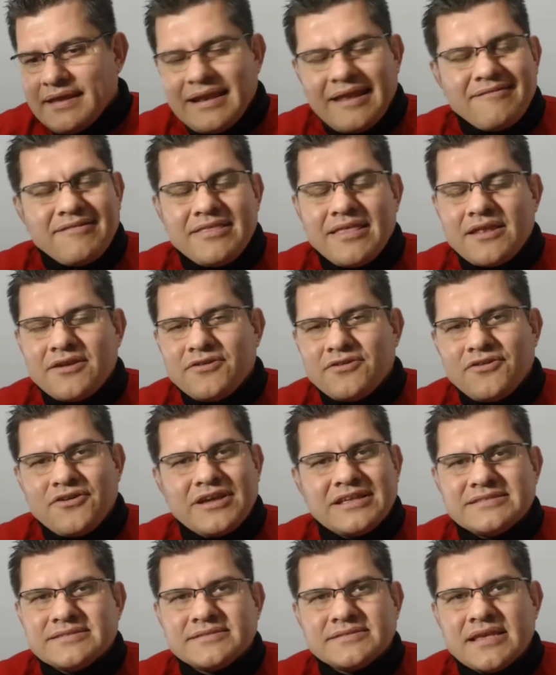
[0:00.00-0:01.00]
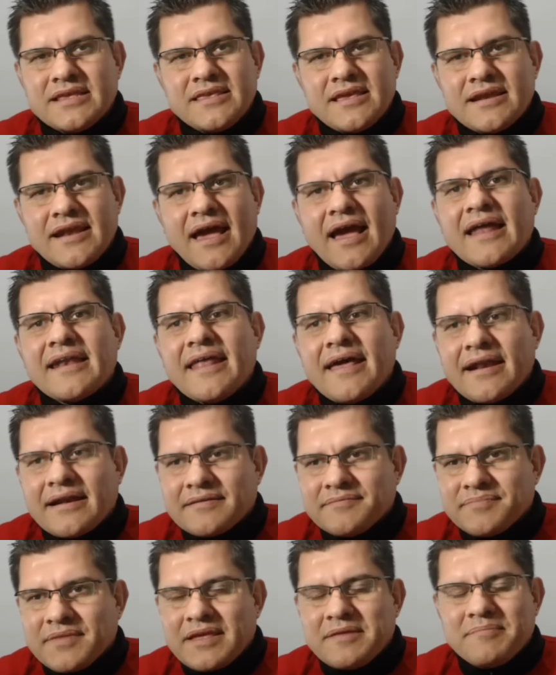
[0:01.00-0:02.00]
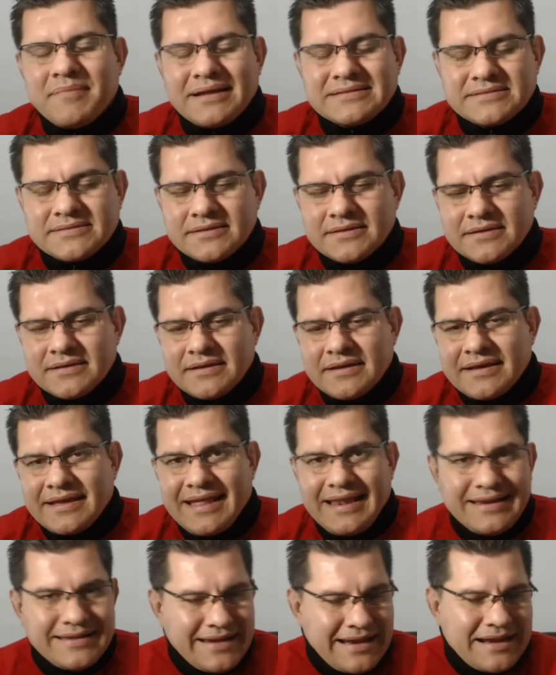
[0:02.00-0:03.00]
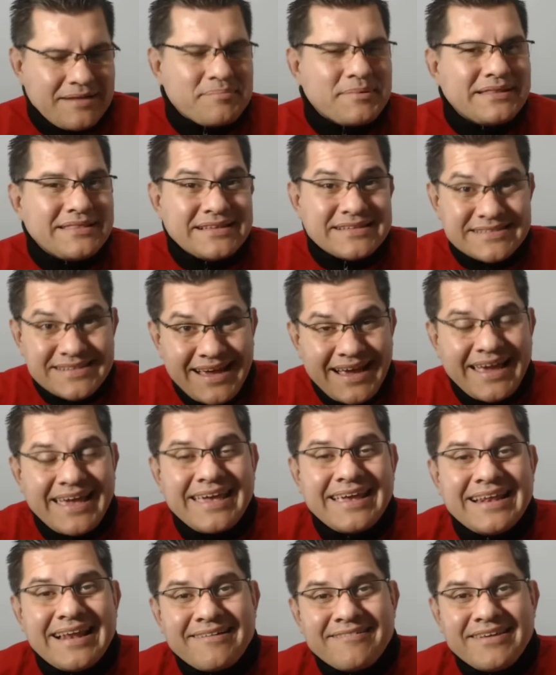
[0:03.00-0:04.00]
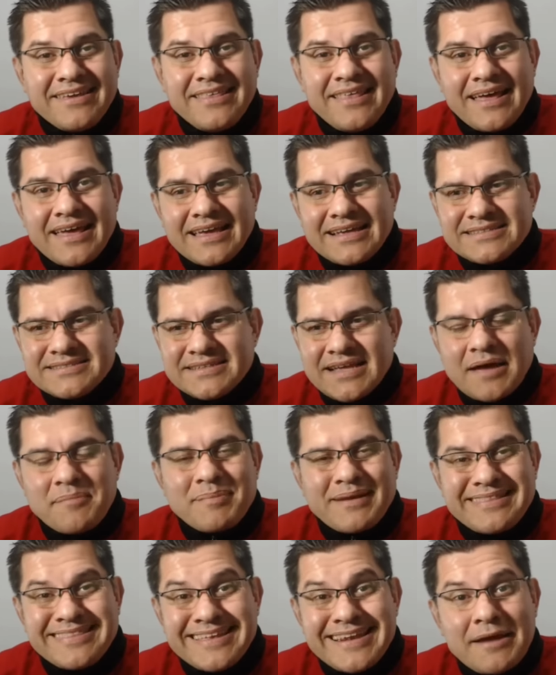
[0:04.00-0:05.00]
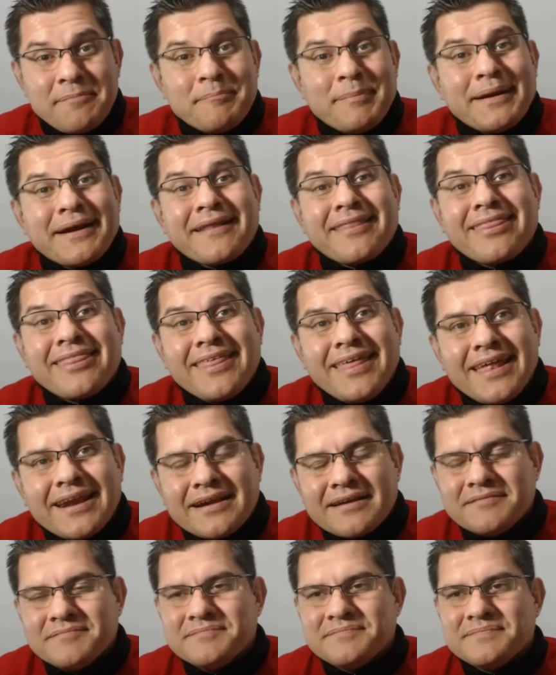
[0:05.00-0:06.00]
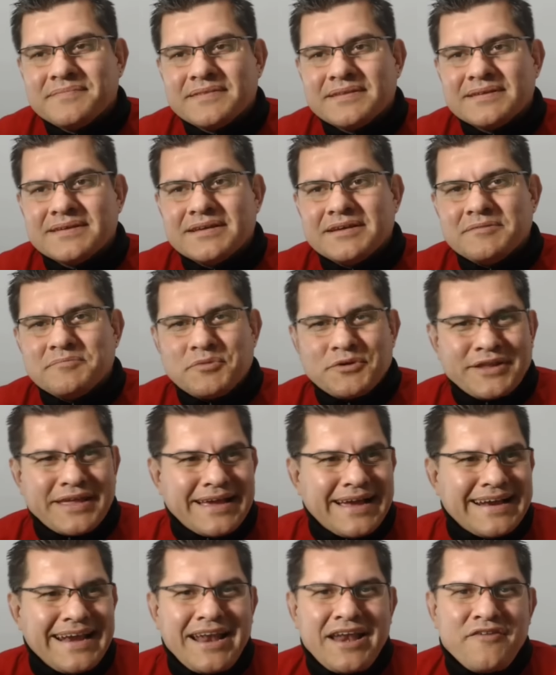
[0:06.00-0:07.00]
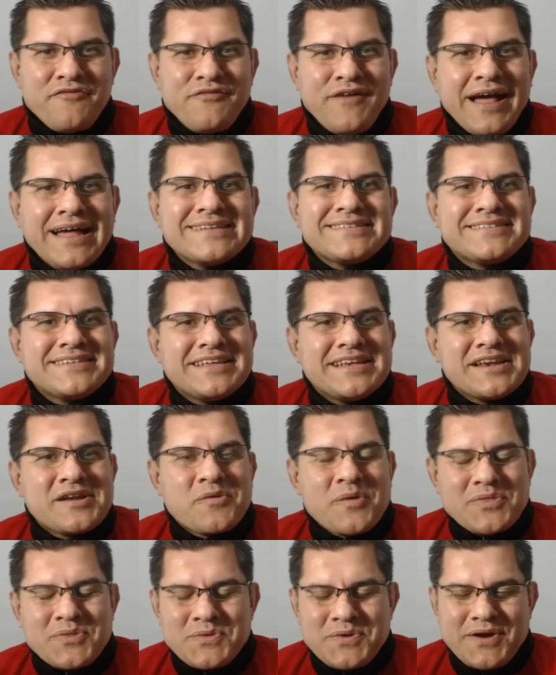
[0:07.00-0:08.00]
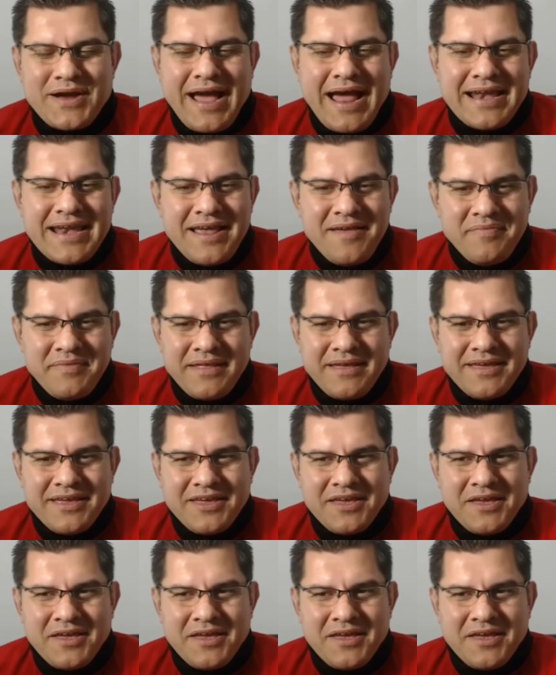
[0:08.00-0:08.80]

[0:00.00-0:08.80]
en la vida no nos enseñan a ganar. Es más, el gran aprendizaje de la vida es aprender a perder. Porque ganar es fácil. Cuando uno gana,